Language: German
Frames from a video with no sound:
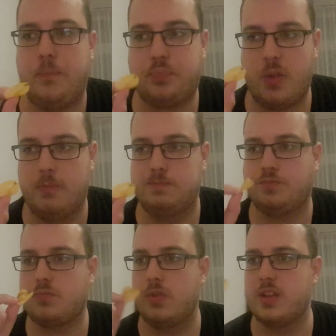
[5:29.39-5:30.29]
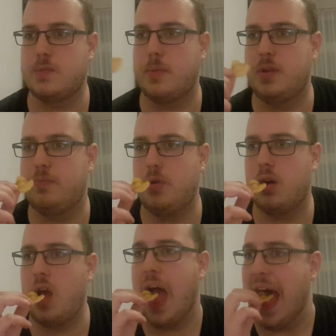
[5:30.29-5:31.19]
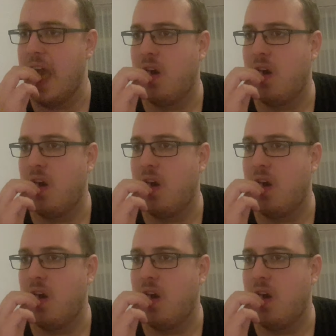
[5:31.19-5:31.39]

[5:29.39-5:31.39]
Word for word: Hm, und jetzt nochmal Beefburger.